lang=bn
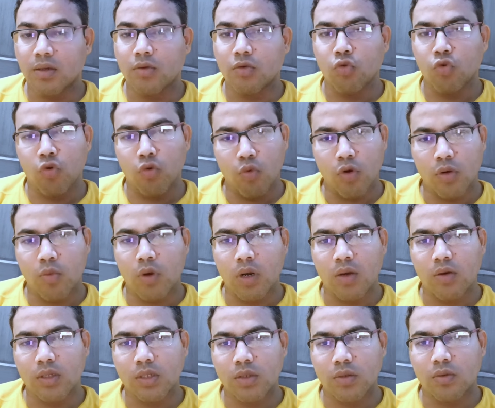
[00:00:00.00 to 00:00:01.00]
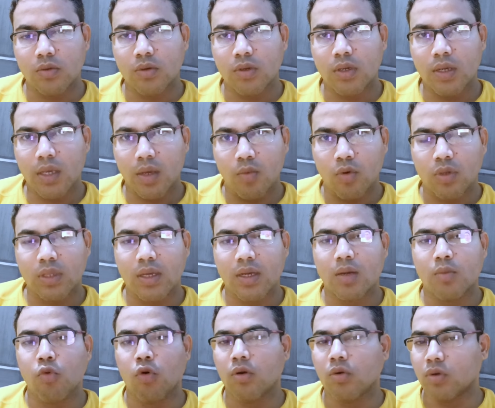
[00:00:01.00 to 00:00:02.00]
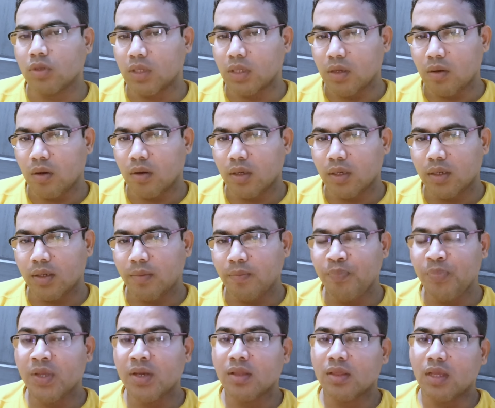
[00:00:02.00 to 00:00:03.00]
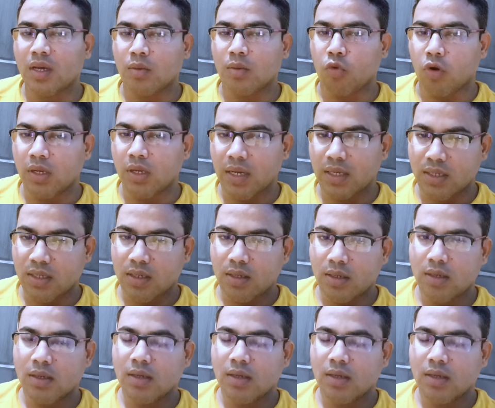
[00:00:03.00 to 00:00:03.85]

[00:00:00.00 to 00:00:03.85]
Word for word: নো বল বলা হয়েছিল এবং তাকে বল করতে দেওয়া হয়নি তার বলিং অ্যাকশনটা